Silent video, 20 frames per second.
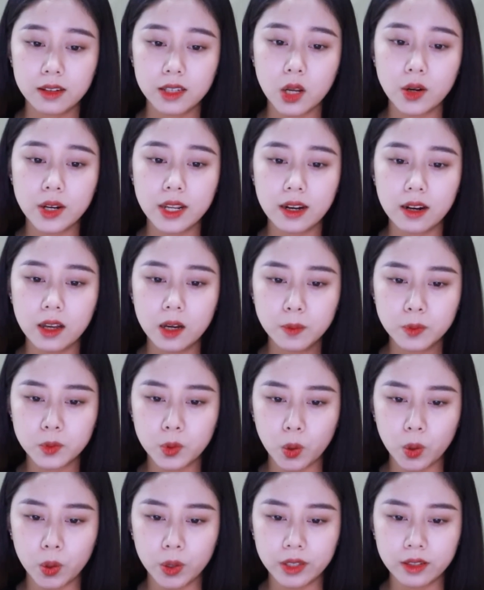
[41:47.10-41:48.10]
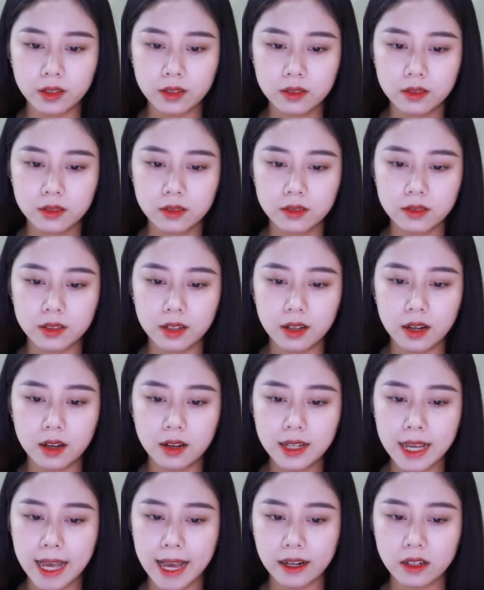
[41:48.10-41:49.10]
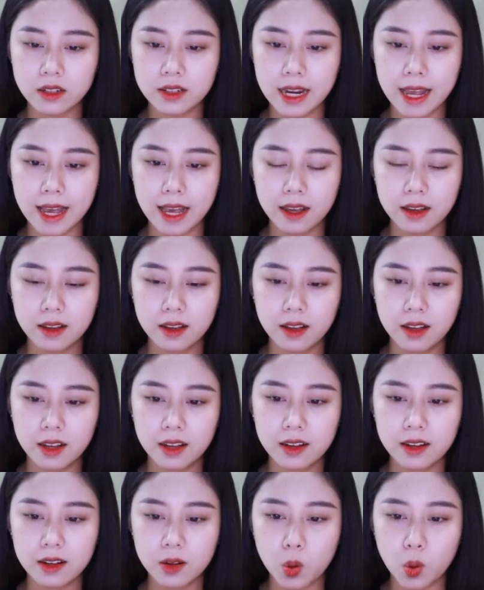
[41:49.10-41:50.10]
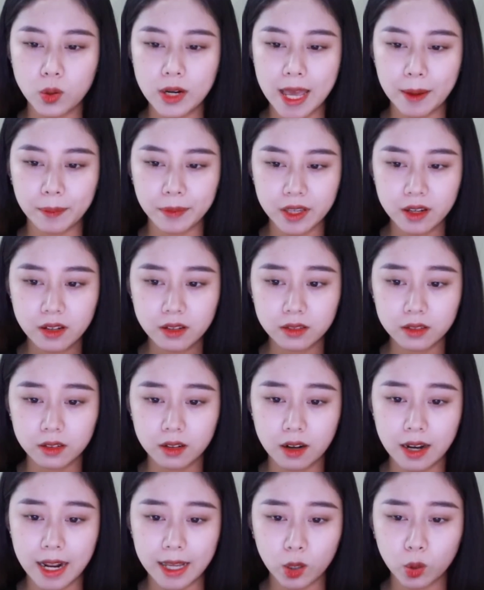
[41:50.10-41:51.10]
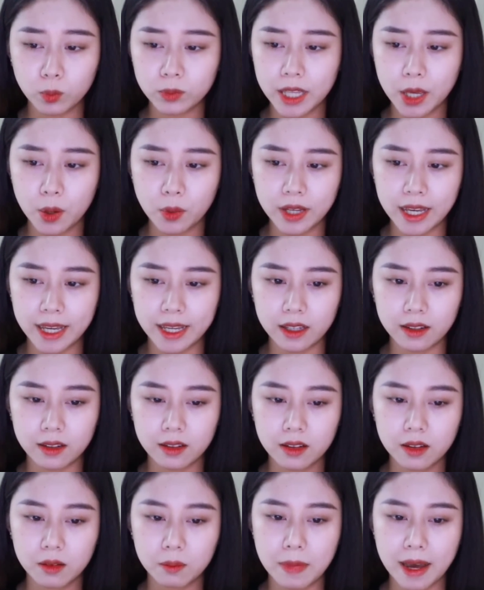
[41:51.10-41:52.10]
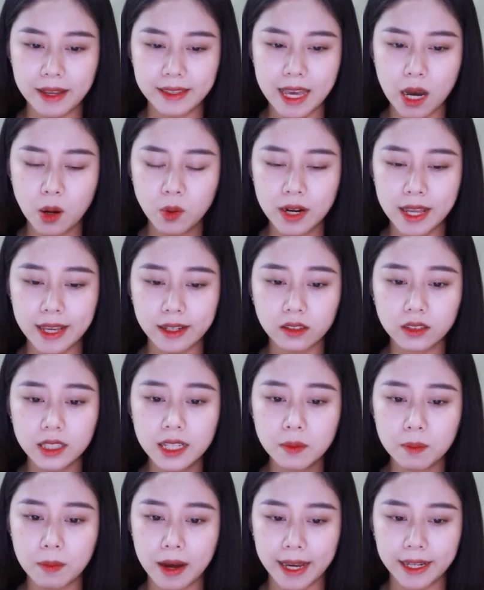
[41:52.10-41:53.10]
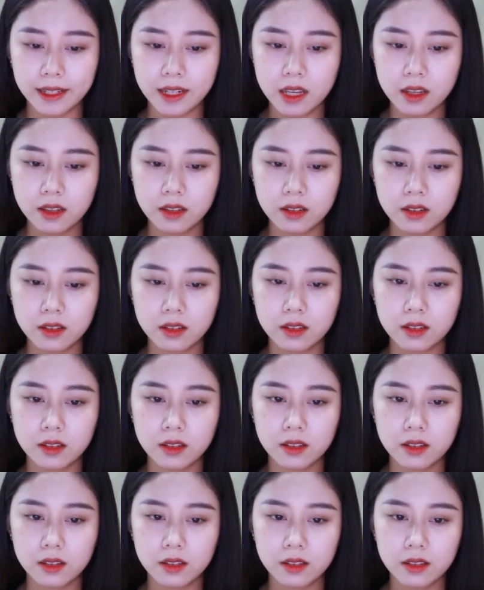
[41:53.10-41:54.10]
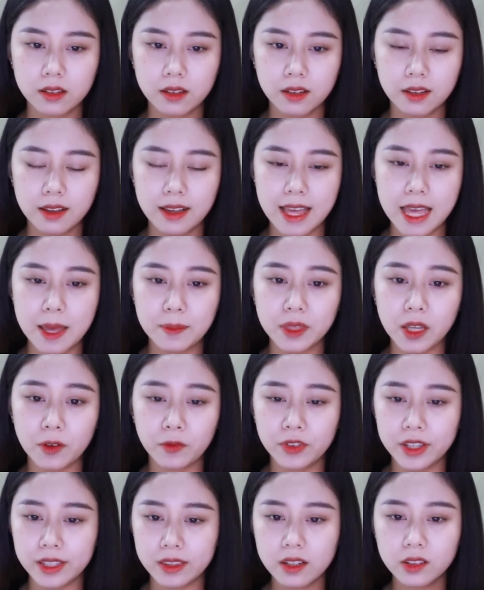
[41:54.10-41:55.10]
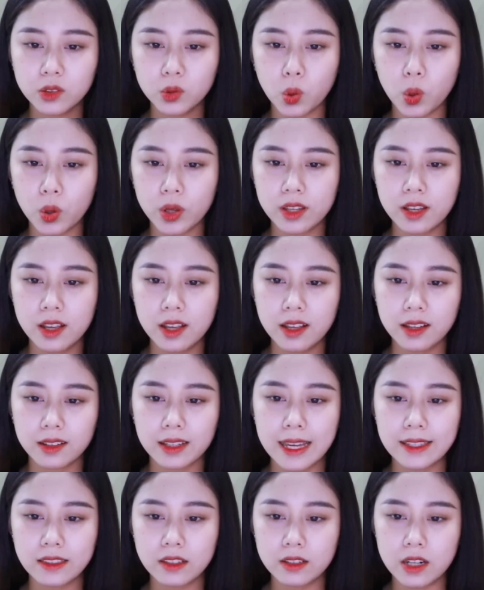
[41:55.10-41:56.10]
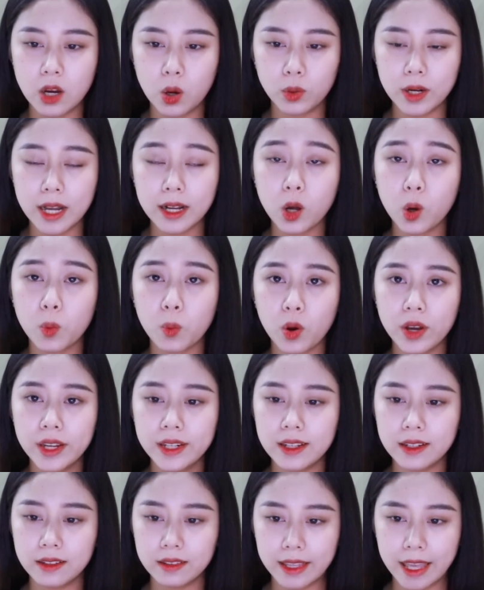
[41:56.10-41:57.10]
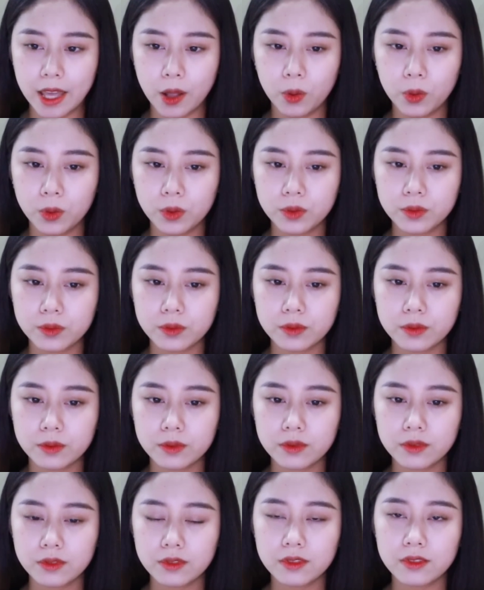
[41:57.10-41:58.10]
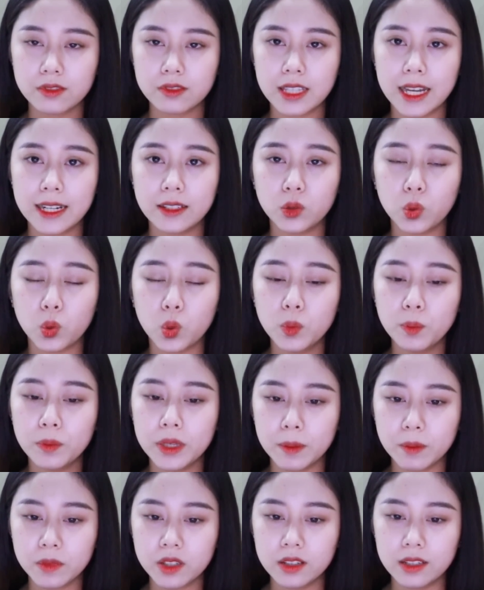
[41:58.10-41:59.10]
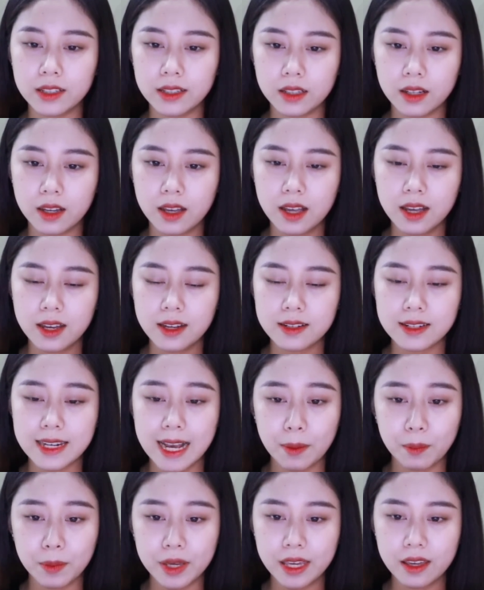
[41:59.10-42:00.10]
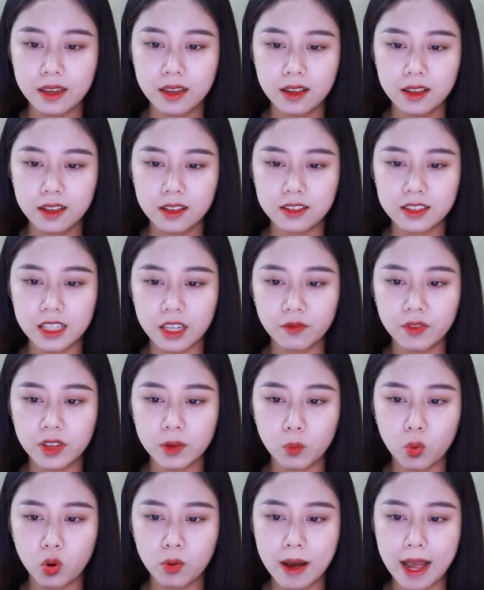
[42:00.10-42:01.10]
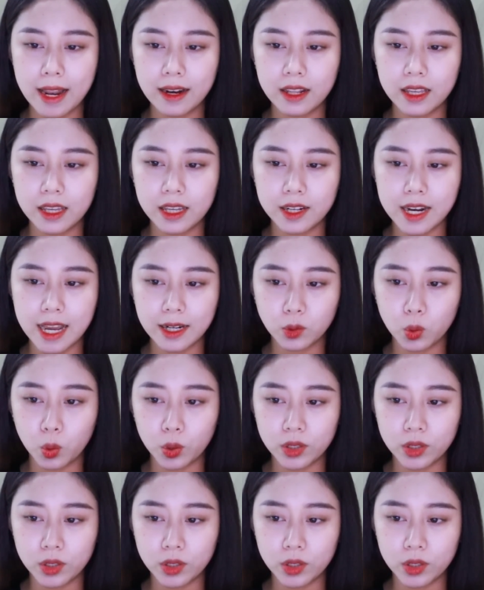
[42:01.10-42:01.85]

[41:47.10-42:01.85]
Nó đi lớp rồi Người lớn hẳn ra Cô đẹp nhất lại không theo nghề Bà giáo này cứ tiếc mãi đấy Em tập vì thích thôi Ngay từ đầu đã không có ý định theo Thanh Tú mỉm cười Trà mi diễn viên múa ba lê đang